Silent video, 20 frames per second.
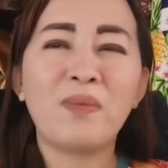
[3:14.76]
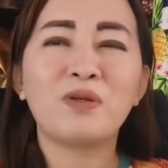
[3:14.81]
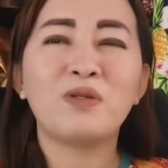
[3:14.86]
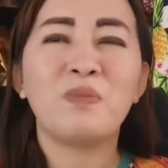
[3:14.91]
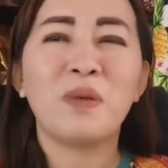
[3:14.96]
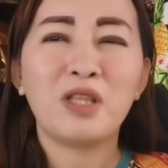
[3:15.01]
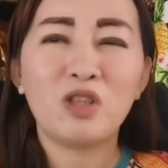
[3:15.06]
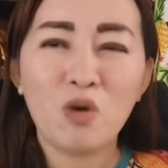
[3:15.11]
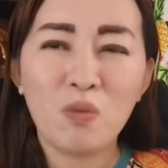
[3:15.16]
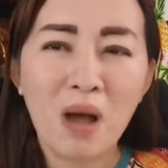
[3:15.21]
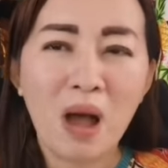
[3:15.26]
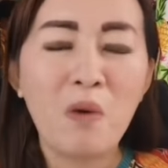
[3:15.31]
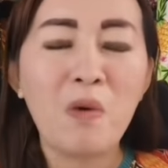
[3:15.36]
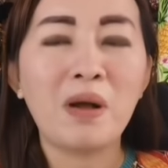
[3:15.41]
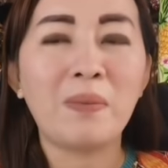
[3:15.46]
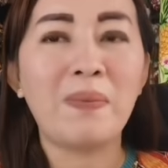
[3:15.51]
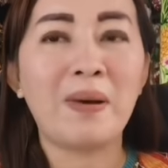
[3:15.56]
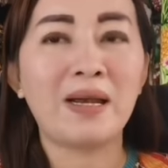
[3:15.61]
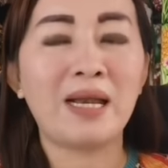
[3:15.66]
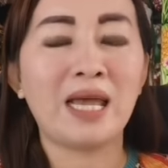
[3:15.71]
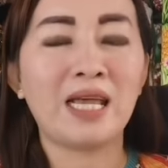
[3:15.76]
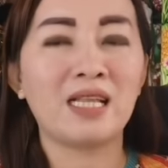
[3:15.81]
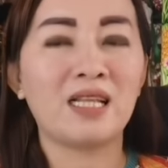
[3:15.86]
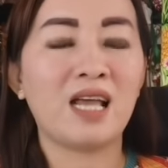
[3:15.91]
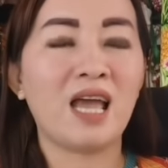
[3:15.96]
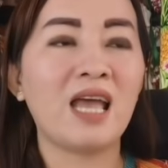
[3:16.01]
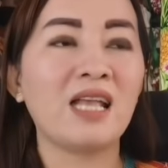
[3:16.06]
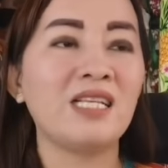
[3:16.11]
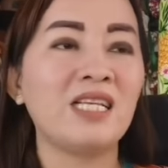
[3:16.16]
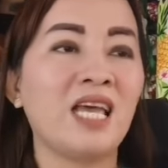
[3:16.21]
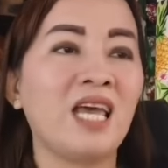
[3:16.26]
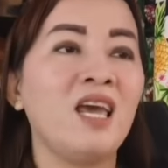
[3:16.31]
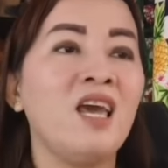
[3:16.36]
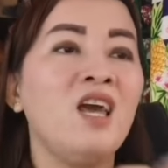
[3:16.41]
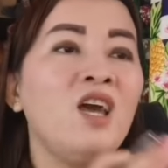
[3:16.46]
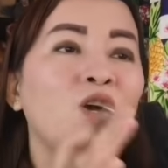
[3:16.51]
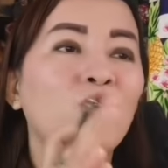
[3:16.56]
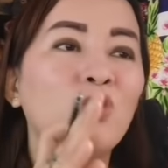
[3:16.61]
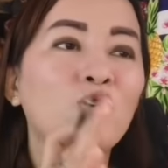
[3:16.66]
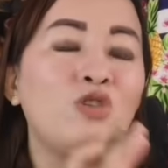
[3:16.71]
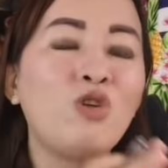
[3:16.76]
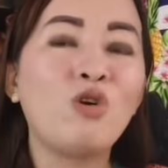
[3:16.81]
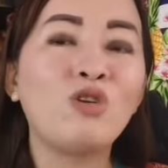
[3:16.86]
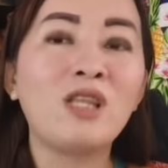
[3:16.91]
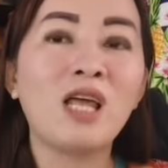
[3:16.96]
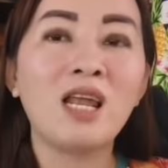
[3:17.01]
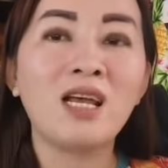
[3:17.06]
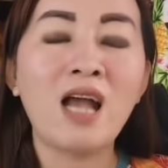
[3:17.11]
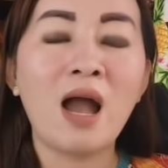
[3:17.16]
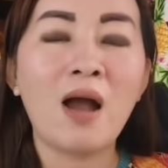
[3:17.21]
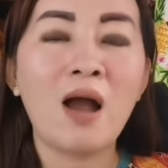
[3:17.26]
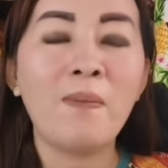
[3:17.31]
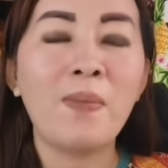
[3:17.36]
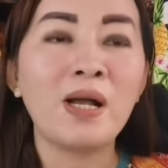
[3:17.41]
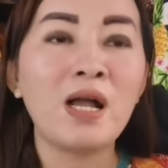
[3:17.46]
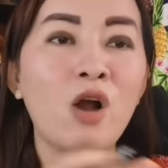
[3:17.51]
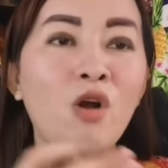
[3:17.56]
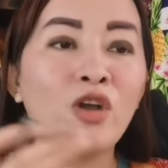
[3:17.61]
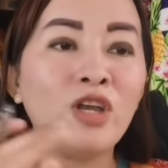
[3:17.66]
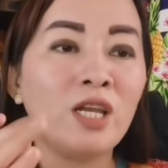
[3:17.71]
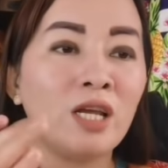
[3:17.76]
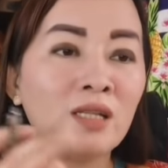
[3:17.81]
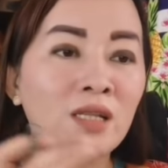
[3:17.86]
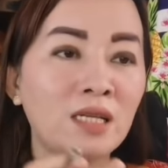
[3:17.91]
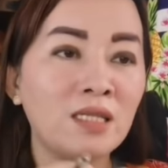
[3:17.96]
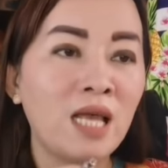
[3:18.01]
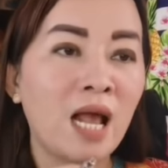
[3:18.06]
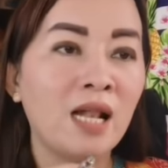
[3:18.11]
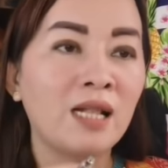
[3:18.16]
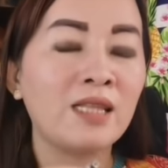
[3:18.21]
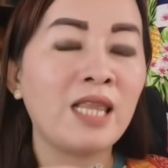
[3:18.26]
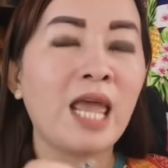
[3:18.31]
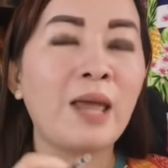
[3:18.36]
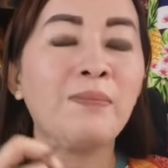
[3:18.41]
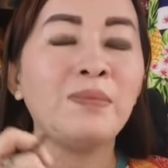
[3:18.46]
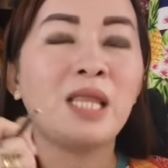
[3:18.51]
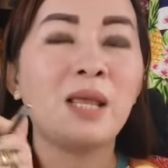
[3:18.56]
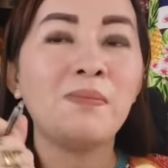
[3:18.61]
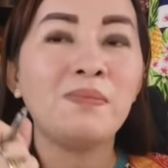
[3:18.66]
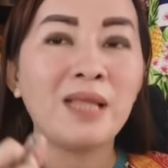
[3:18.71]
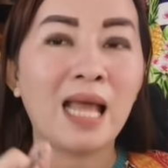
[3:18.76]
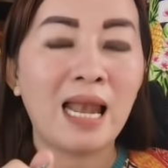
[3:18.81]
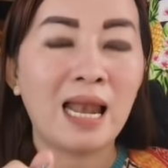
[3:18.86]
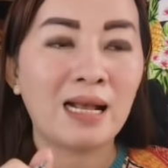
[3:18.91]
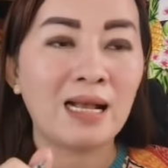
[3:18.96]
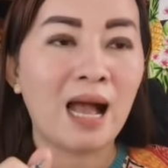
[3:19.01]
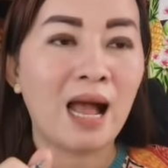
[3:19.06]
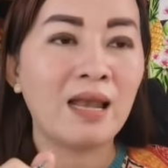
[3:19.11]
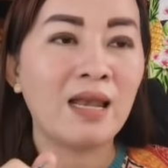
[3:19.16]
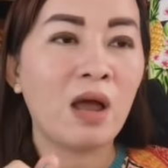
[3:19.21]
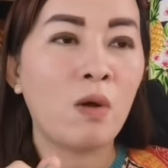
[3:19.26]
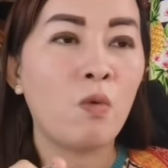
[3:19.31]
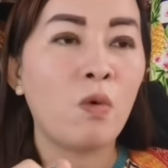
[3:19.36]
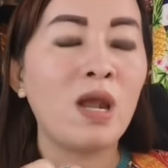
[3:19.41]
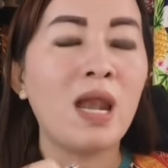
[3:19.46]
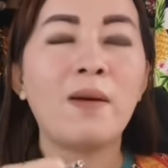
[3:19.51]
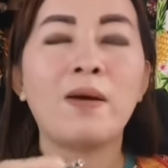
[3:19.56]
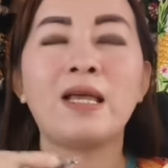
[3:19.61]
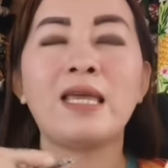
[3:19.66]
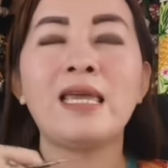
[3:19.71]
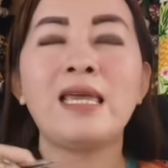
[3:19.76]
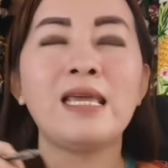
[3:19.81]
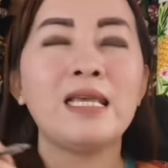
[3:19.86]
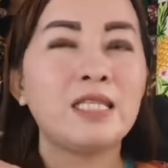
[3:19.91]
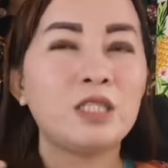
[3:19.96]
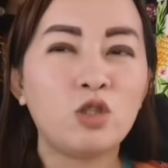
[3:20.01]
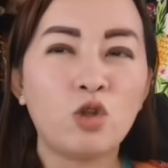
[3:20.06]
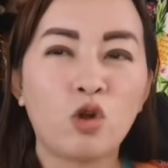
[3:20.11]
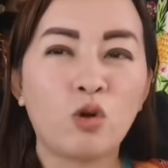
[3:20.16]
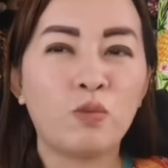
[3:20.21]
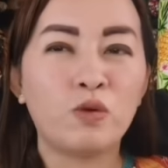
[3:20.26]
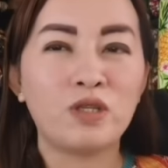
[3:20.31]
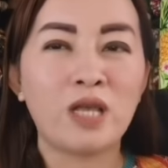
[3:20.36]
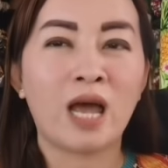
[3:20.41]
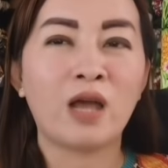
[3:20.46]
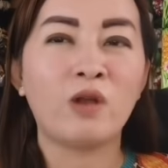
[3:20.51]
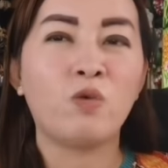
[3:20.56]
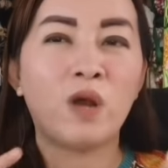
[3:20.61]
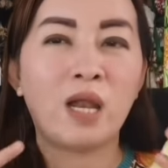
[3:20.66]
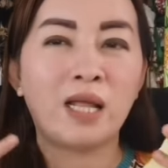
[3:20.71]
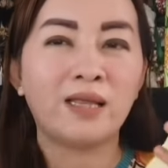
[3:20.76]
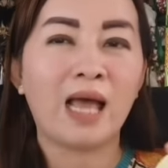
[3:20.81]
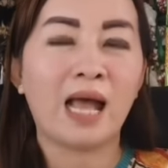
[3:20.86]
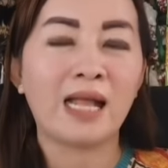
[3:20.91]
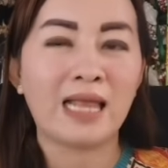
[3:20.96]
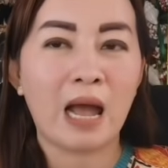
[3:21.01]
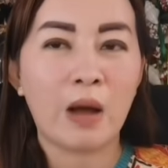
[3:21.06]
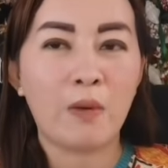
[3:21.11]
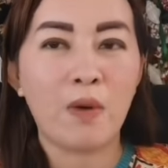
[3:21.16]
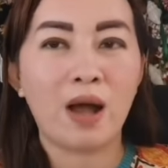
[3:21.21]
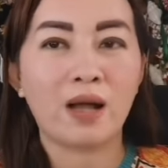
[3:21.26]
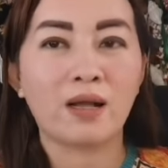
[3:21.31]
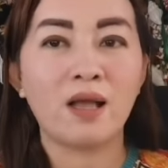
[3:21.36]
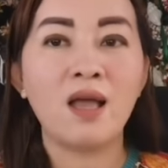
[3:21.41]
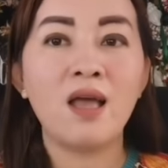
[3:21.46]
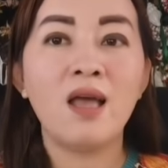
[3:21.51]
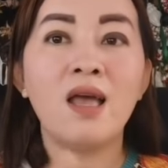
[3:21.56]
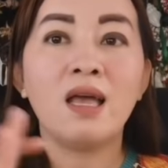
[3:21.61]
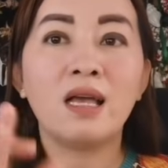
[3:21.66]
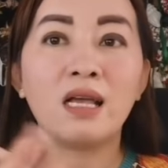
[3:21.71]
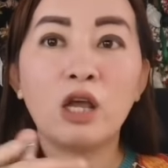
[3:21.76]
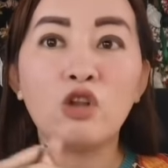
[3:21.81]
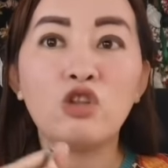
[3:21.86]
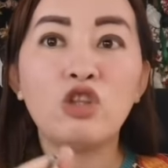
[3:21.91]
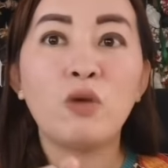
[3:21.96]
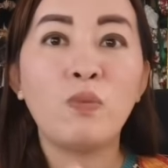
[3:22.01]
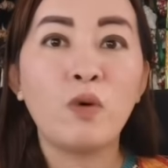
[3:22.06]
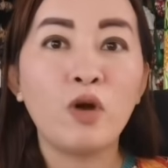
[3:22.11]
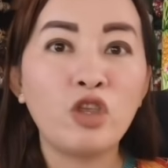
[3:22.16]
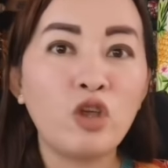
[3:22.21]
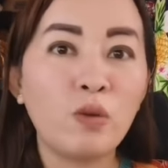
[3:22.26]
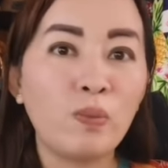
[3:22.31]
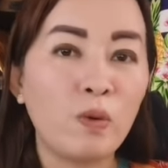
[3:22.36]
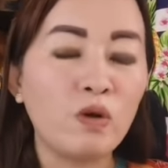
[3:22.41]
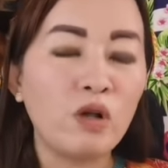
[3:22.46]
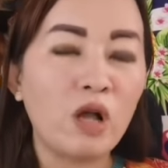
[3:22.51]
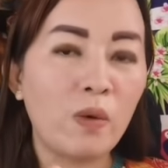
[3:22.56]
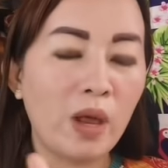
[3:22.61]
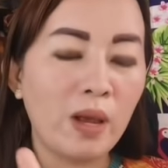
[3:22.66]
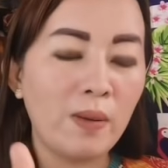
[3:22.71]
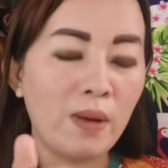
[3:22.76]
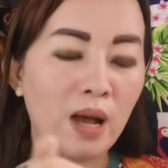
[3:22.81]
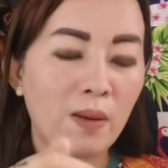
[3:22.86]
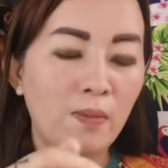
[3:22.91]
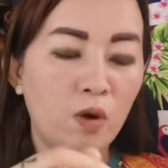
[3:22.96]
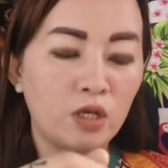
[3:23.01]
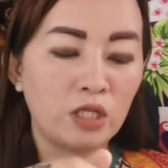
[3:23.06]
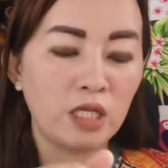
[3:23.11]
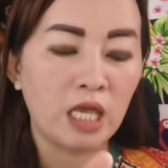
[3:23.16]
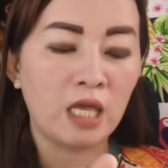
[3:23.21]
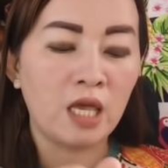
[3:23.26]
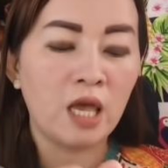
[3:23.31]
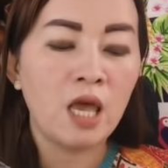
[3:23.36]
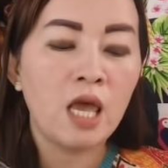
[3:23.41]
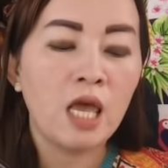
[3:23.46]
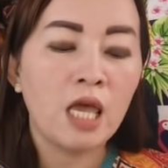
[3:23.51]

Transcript: Tapos may tumawag pa rin. Kasi gusto ko talaga kapag ako'y nagdasal, time-team talaga na walang iistorbo saan, walang tatawag. Ganun din po inyo pong gawin mga bossy.